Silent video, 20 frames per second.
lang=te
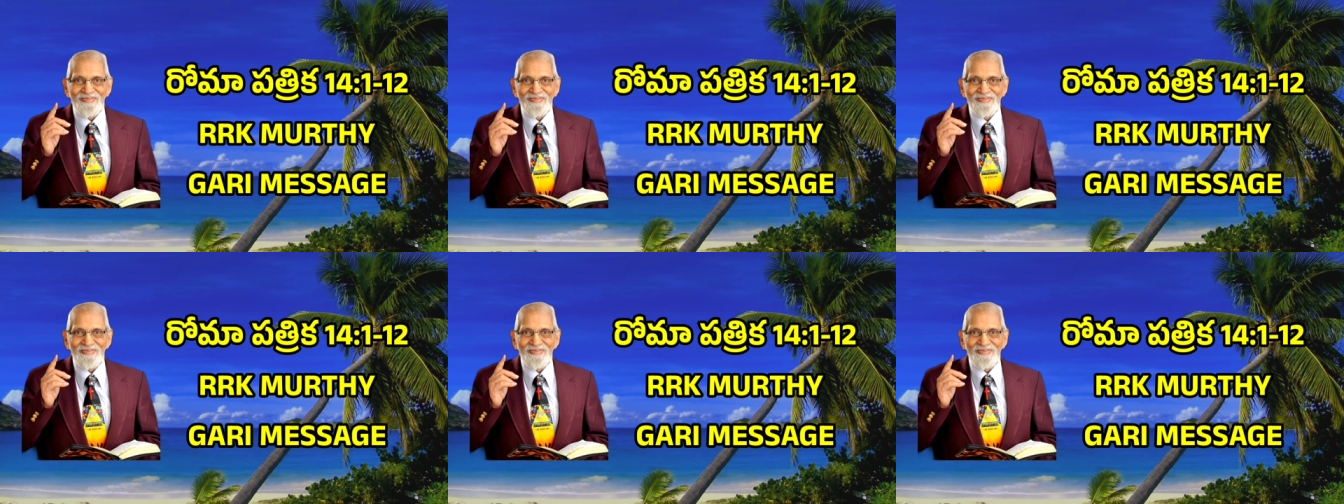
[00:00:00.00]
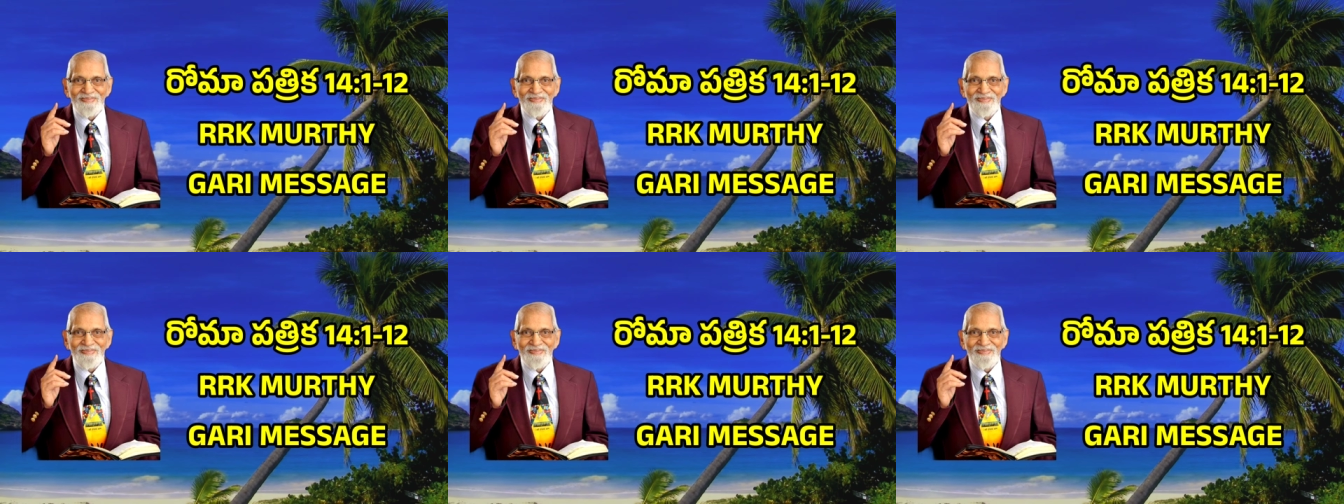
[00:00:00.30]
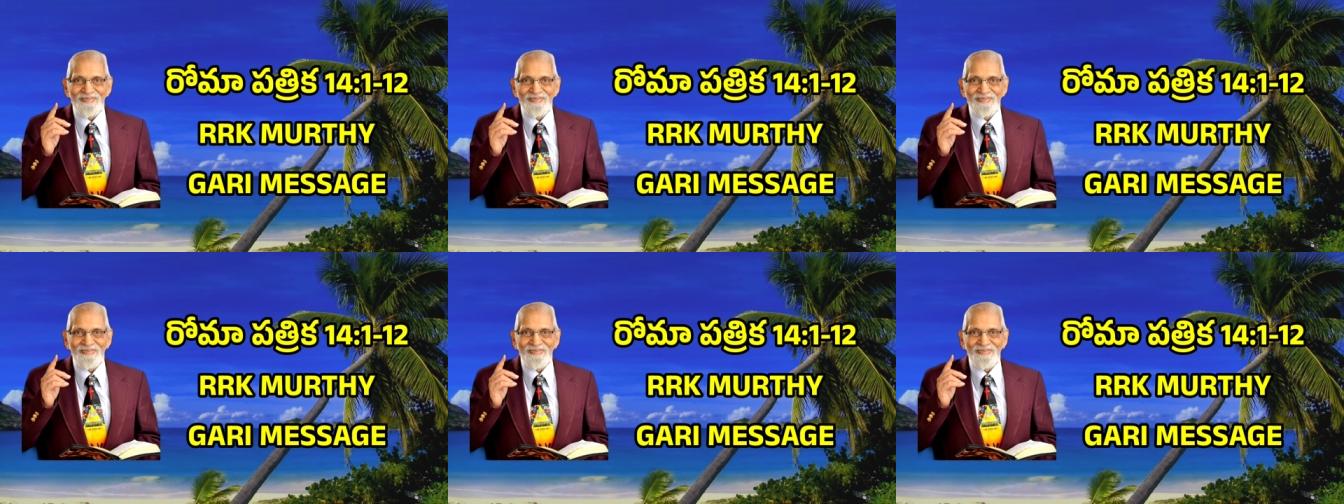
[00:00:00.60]
అదే
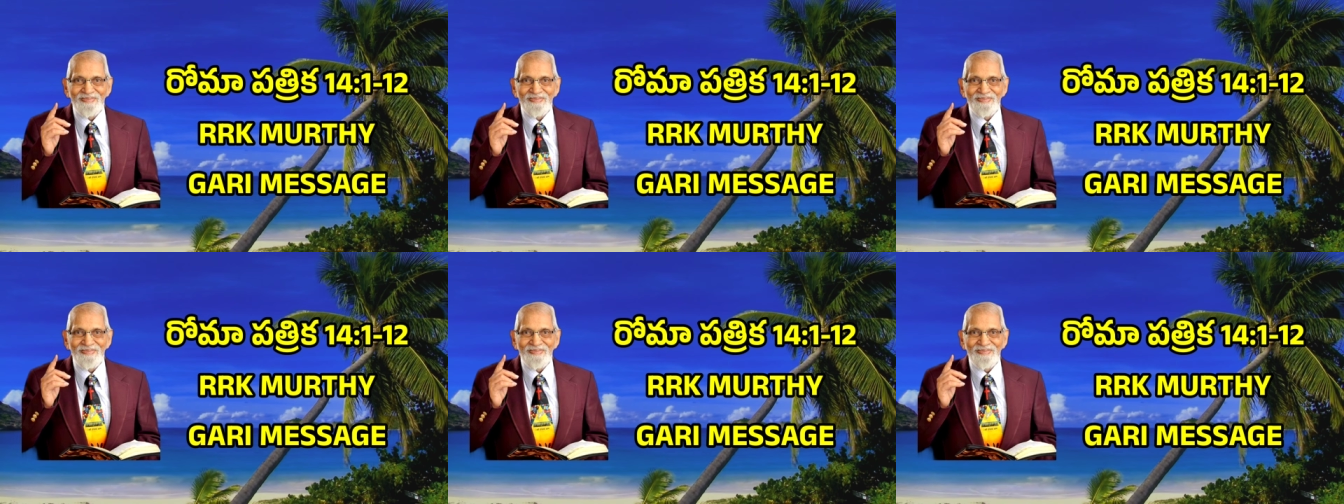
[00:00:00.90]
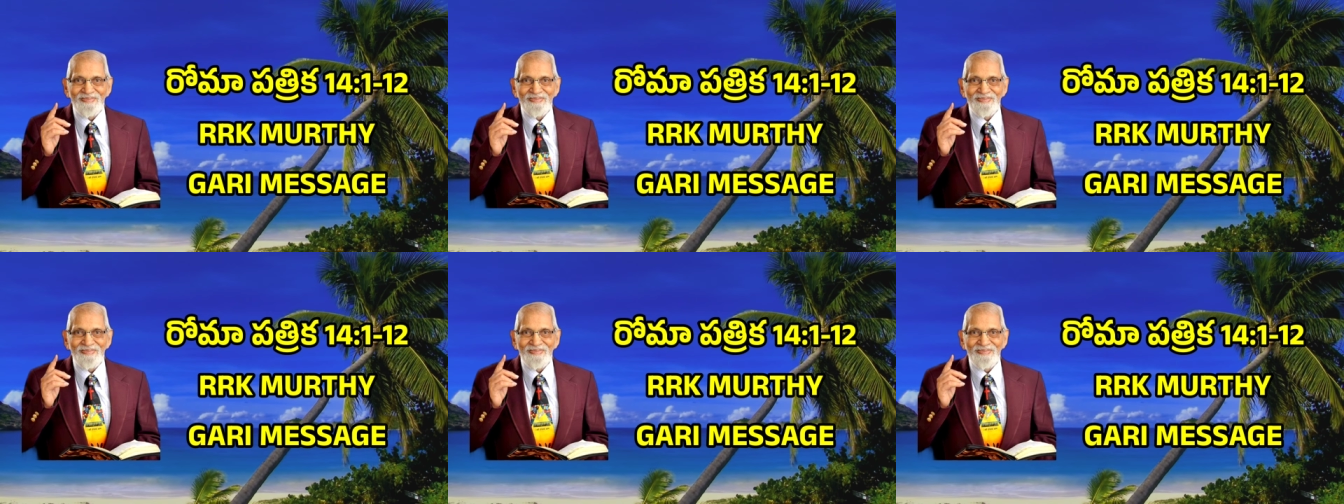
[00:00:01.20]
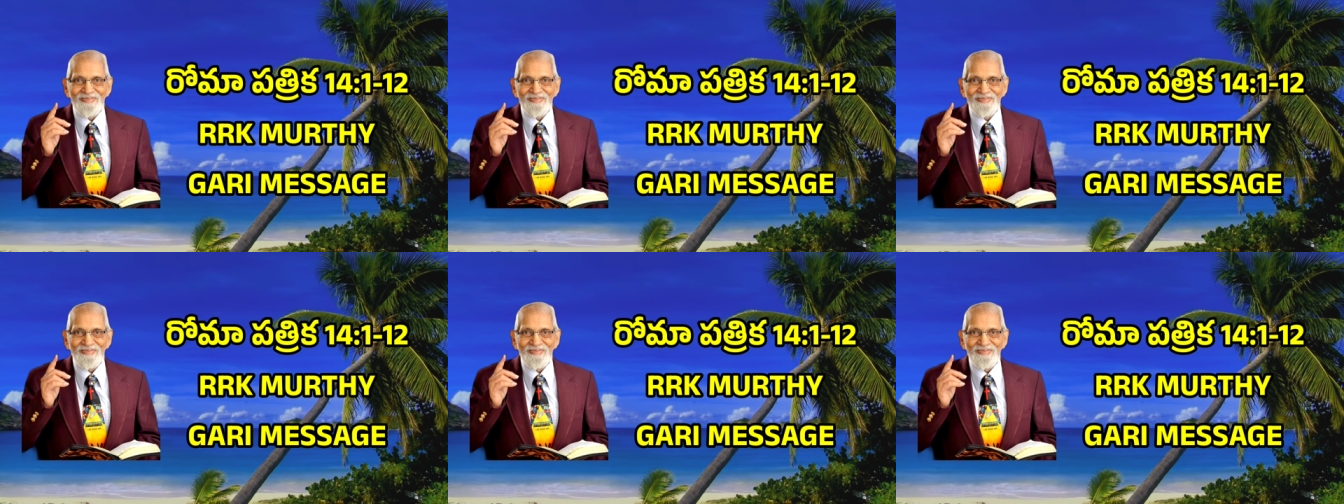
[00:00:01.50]
స్థలంలో తాను
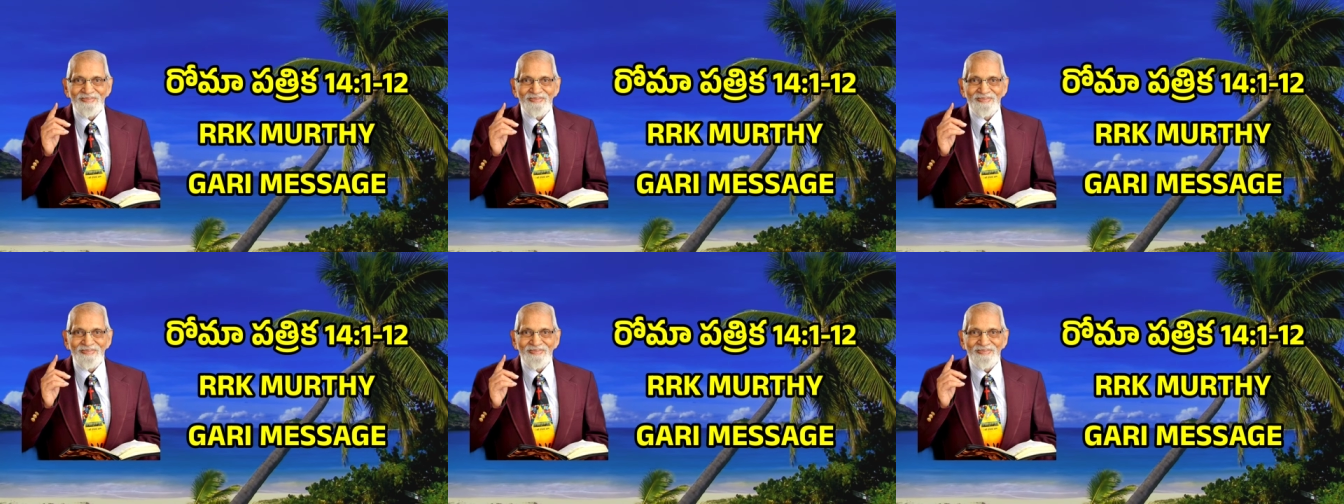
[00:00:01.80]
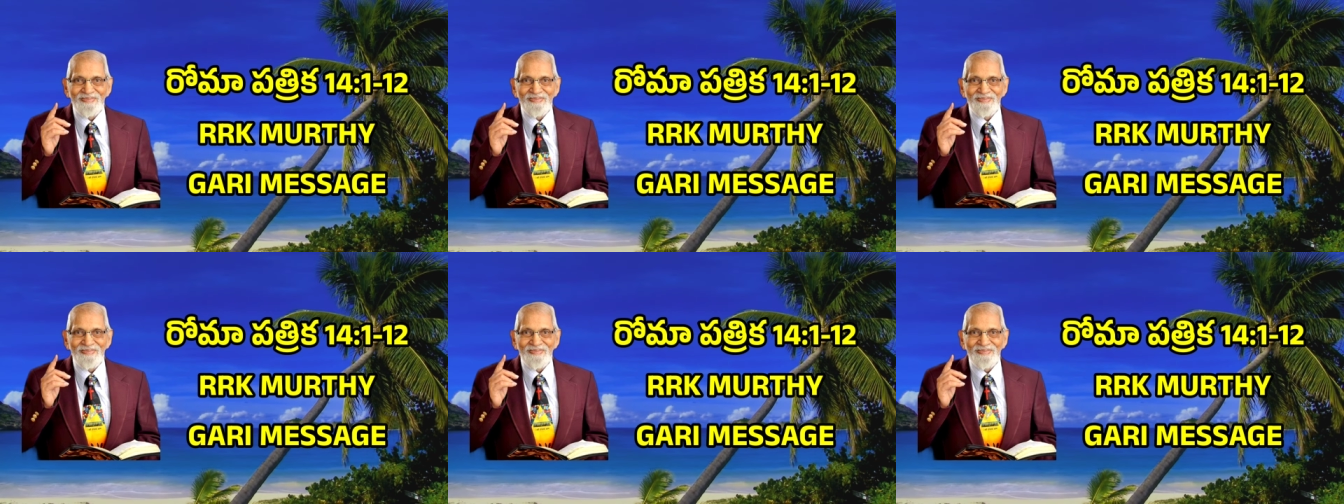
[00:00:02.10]
ఉన్నాడు